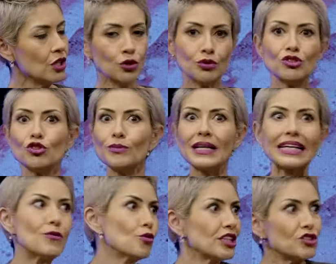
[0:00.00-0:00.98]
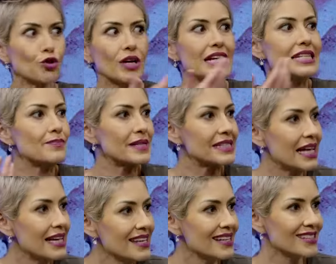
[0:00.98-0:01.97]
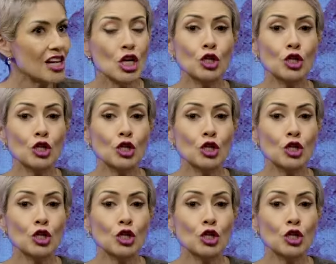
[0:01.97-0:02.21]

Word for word: No es normal que botes todas las pestañas.